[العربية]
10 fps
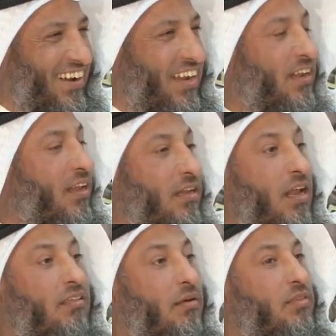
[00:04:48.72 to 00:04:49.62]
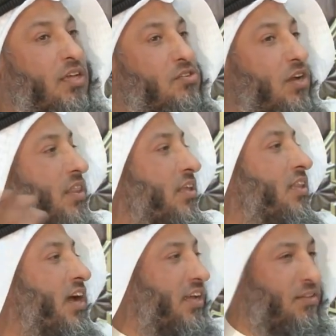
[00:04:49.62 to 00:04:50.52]
الناس قامت تنشر هذه
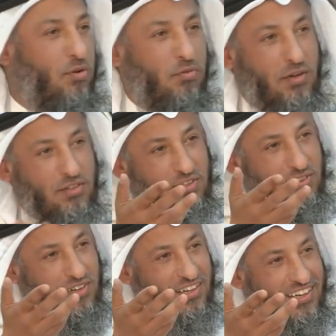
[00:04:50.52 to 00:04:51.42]
الدعايات أبو عمر شو تقول؟